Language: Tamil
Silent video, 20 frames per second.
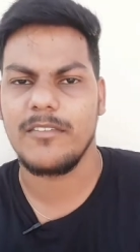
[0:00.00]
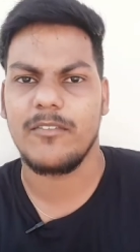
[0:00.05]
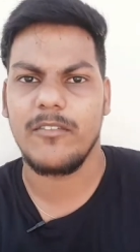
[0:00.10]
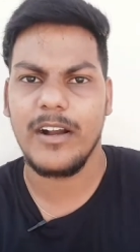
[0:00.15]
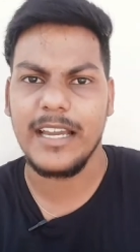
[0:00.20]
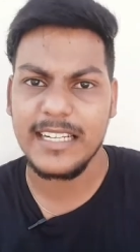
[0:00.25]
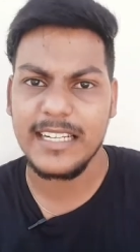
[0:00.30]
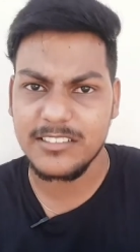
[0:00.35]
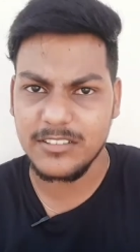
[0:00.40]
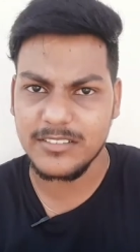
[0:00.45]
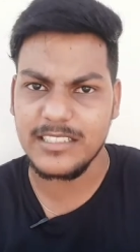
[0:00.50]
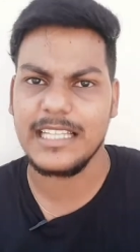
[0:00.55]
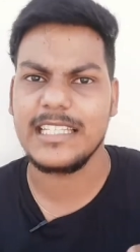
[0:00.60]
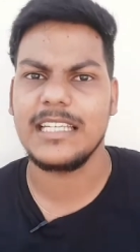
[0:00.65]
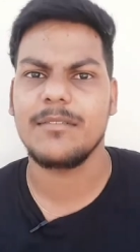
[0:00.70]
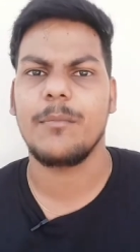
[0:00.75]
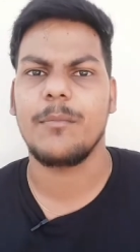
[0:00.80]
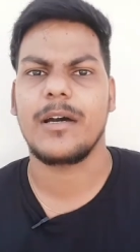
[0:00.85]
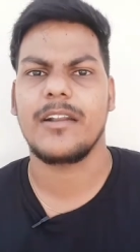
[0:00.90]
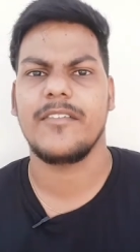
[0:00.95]
வைரஸ் வந்து
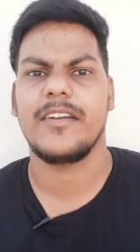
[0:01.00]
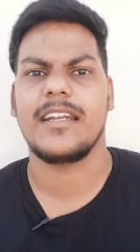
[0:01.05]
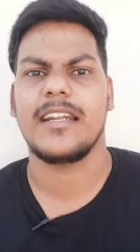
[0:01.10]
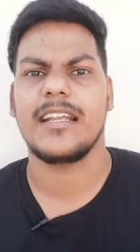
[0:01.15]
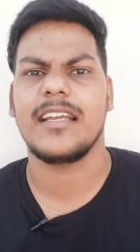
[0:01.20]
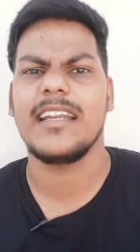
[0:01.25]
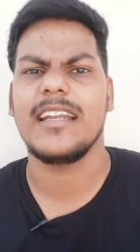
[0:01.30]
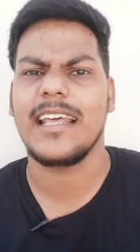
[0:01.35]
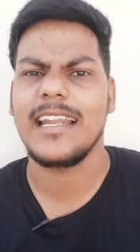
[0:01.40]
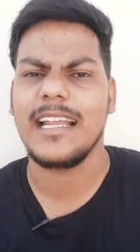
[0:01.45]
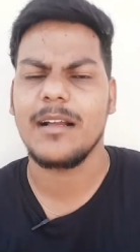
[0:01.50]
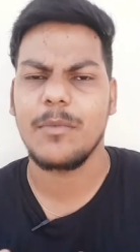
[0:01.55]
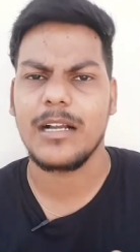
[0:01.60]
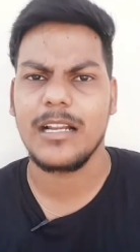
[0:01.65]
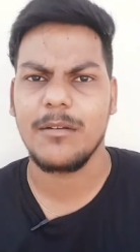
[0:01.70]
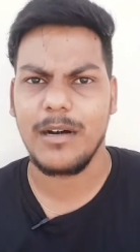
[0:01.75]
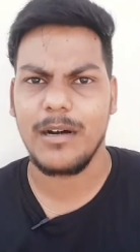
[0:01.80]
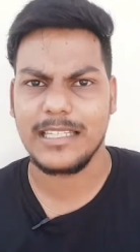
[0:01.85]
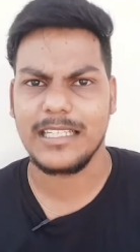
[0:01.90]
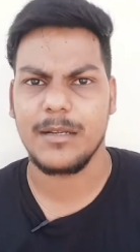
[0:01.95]
அதிகமாக பரவிட்டு இருக்கு நிறைய
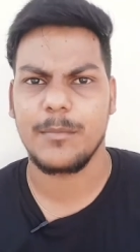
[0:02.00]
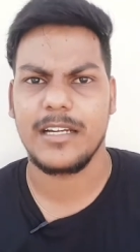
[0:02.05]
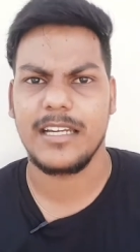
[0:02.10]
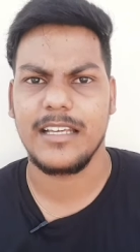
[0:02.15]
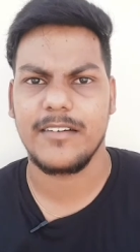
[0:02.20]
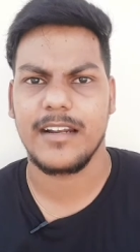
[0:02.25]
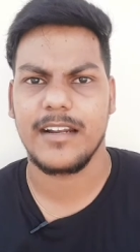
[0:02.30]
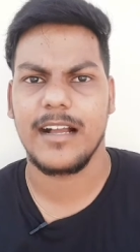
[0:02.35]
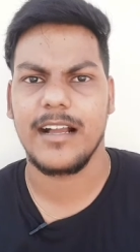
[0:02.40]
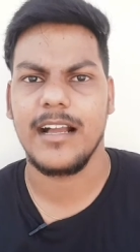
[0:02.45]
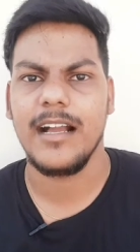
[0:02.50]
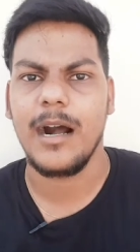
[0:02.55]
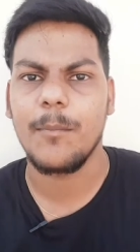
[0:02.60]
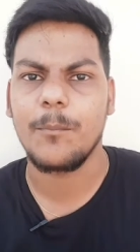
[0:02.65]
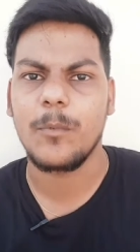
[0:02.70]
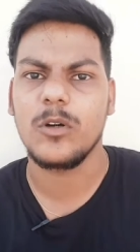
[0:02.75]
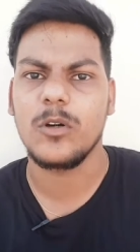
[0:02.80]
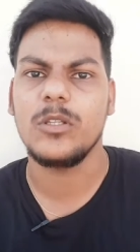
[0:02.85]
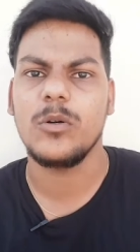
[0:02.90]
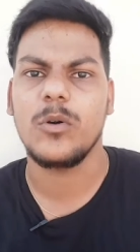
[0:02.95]
மக்கள் பாதிக்கப்பட்டே வராங்க
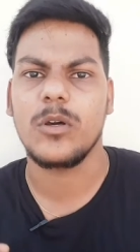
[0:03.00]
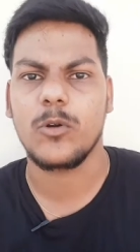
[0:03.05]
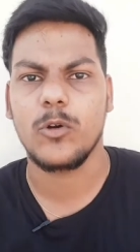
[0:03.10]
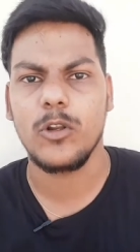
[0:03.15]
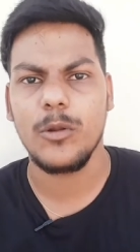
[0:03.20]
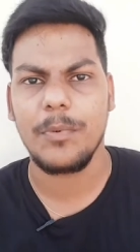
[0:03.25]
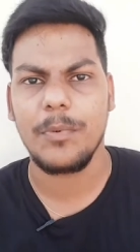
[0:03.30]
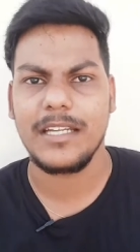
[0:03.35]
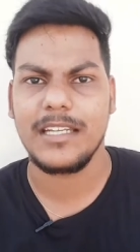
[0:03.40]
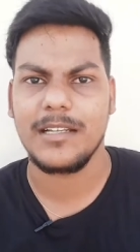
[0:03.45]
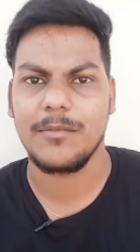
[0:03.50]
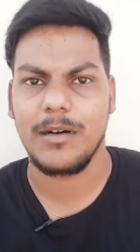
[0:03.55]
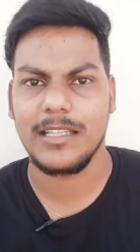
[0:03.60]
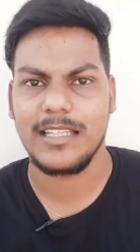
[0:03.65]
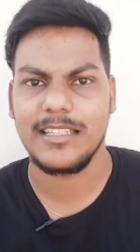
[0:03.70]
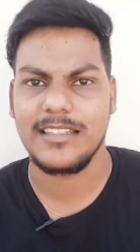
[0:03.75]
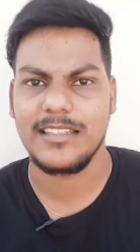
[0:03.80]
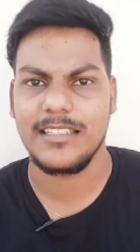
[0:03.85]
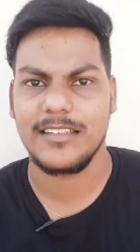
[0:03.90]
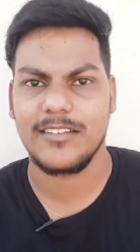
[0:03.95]
அப்போ வந்து ஒரு குறிப்பிட்ட
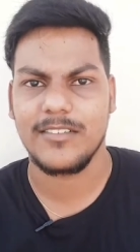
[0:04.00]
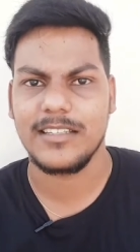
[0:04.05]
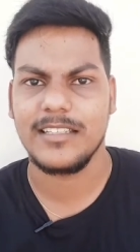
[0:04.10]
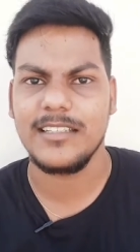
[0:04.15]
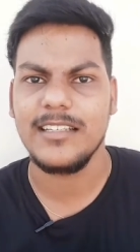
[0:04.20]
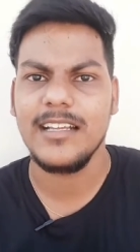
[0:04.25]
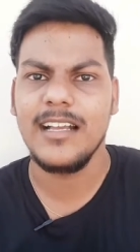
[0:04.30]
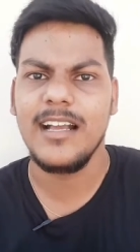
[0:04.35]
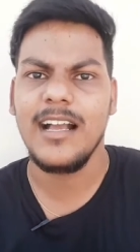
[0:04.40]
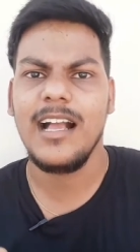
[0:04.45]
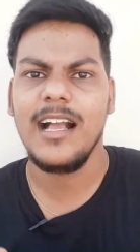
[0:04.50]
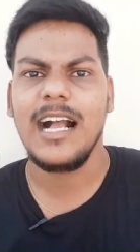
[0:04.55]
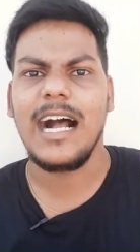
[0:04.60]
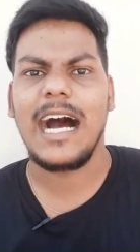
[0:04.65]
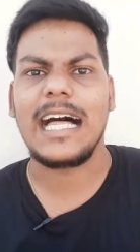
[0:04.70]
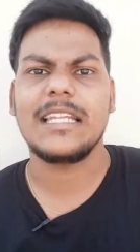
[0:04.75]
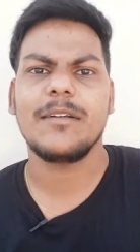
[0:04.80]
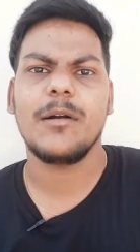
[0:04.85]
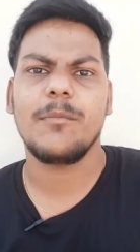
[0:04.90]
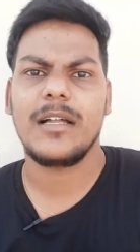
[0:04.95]
மதத்தினர் வந்து
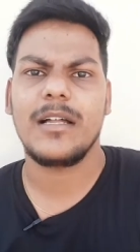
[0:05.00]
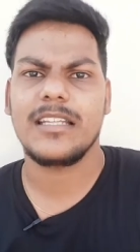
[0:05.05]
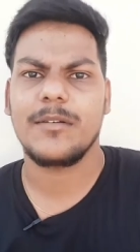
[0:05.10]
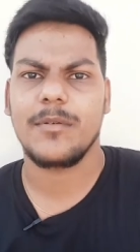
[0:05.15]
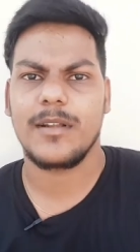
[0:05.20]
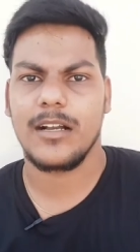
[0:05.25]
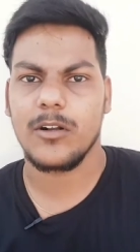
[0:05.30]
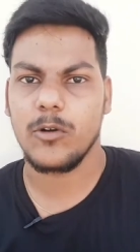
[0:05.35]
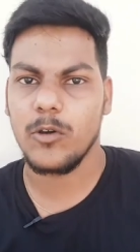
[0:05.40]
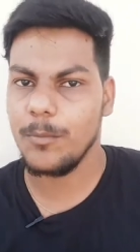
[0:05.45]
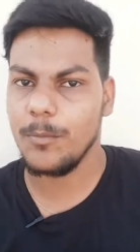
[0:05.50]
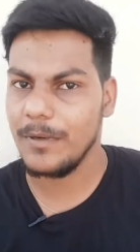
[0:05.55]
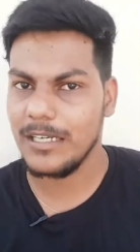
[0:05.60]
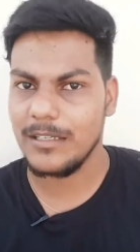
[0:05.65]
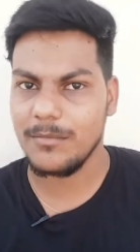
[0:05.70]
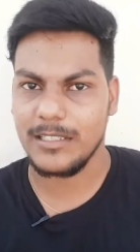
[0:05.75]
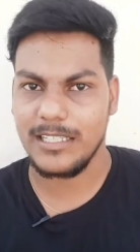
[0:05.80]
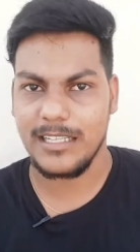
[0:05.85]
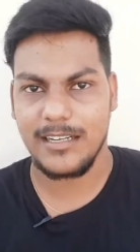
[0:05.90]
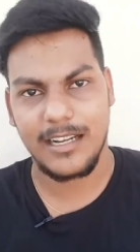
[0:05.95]
அதிகம் பாதிக்கப்படுறாங்க
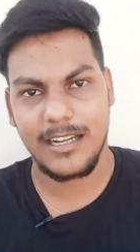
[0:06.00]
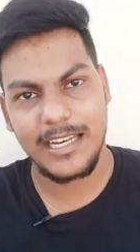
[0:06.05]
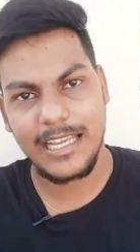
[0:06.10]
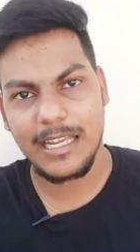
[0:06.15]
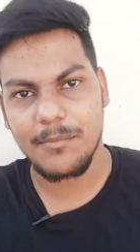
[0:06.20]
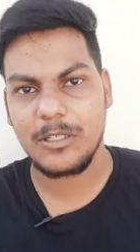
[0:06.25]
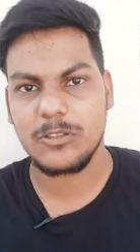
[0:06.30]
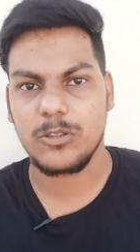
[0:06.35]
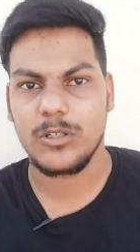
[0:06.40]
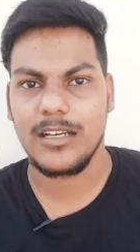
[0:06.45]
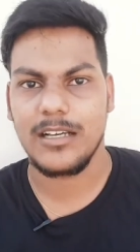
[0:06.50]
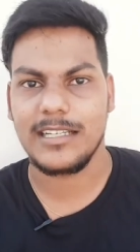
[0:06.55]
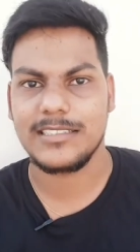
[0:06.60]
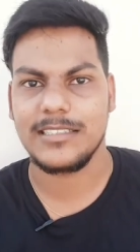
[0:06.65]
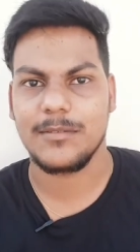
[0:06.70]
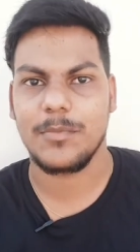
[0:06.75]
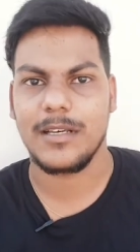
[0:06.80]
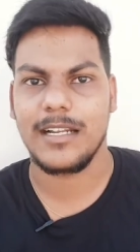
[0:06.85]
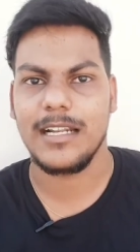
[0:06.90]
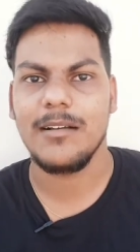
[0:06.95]
குறிப்பிட்ட மதம் நான் நேமே சொல்ல
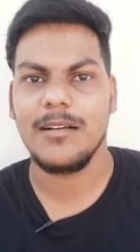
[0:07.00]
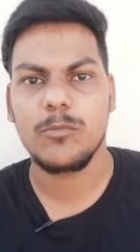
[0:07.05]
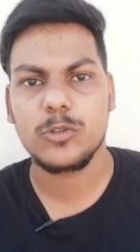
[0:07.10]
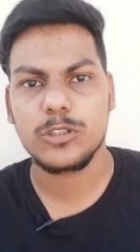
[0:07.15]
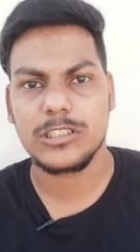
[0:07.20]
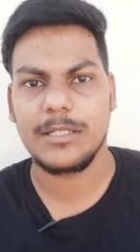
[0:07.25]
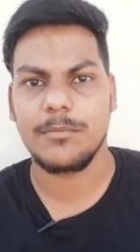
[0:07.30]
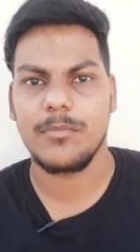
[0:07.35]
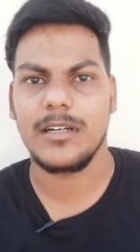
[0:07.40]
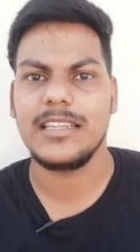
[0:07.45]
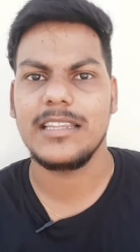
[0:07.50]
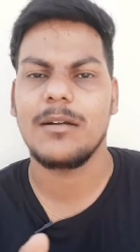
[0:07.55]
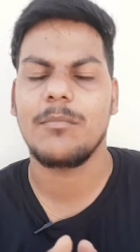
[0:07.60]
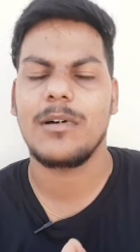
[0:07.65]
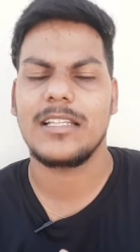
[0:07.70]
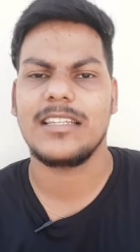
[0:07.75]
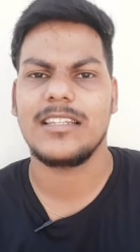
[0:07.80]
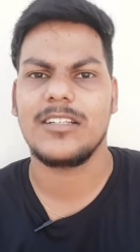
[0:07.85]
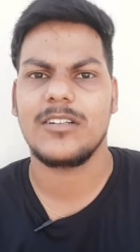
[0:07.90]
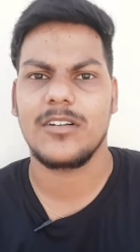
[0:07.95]
ஆசைப்படுறேன் முஸ்லீம் இந்த
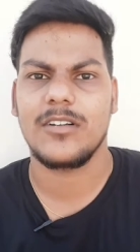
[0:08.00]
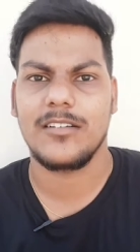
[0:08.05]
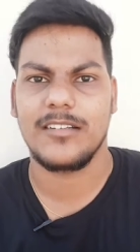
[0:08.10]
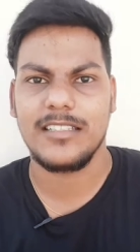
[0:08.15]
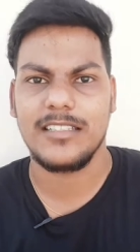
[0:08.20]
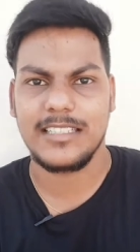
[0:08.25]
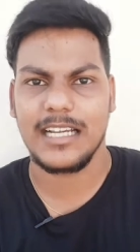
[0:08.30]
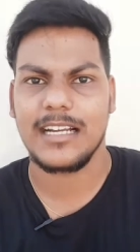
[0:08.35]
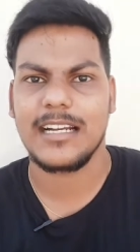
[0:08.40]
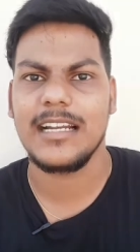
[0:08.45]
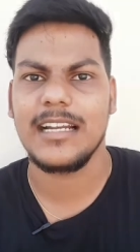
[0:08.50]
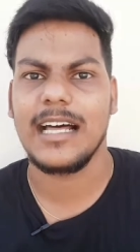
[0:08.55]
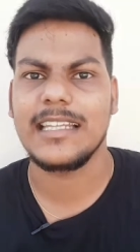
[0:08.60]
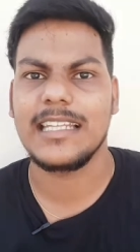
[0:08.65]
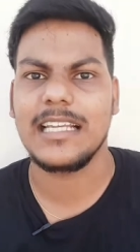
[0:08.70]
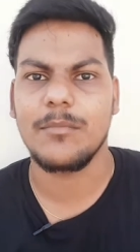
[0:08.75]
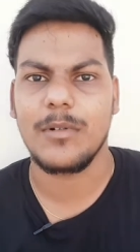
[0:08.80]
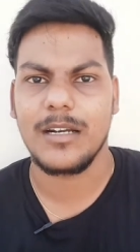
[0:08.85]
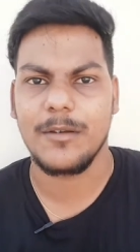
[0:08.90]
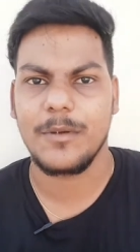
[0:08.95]
மதத்தை வந்து டக்குன்னு
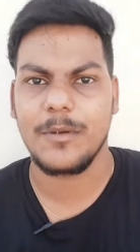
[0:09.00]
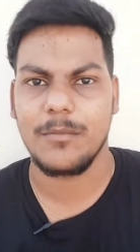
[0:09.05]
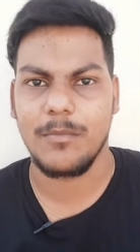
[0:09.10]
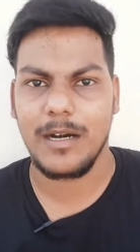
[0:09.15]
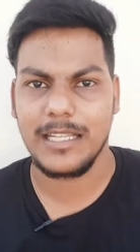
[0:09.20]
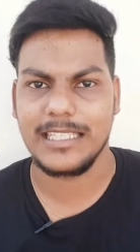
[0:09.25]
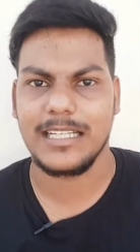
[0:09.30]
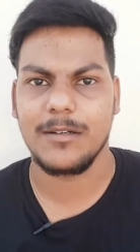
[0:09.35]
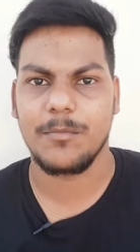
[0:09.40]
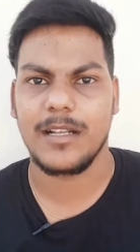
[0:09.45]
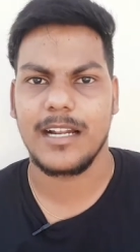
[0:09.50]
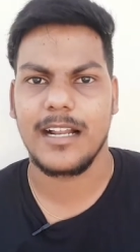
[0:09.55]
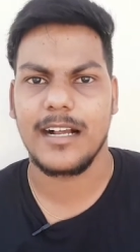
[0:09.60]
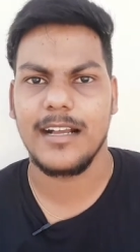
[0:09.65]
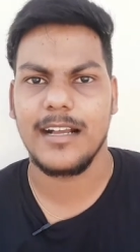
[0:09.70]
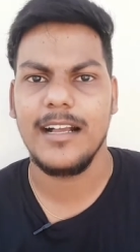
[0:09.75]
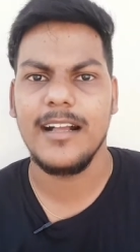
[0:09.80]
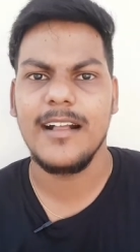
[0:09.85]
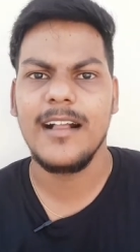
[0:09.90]
அதிகமான பேர் பாதிக்கப்படுறாங்க